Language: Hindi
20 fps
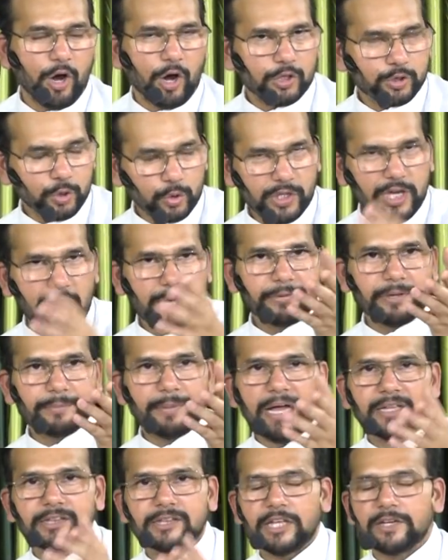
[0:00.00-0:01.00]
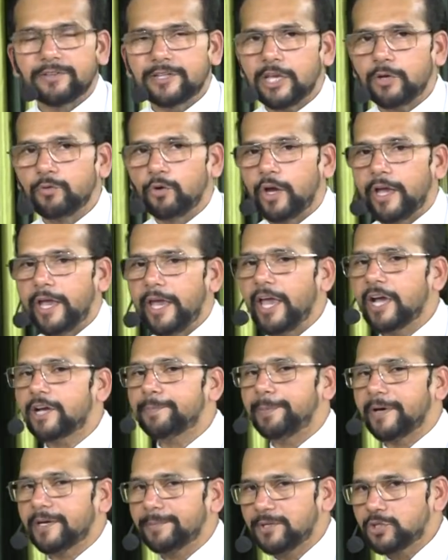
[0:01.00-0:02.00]
और दुनिया भी मानती है कि वो
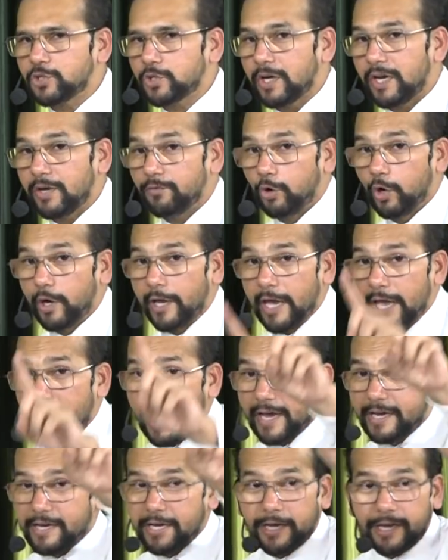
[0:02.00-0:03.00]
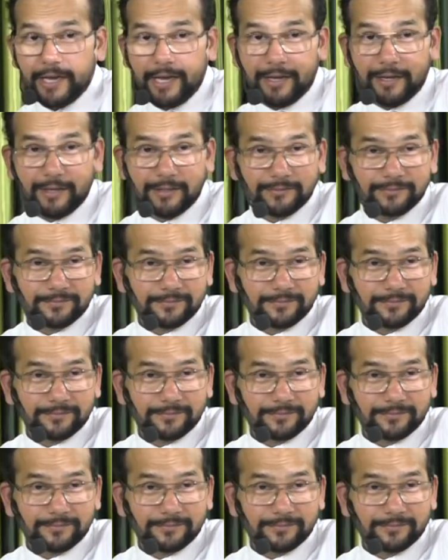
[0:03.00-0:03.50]
एक परमेश्वर है वो एक है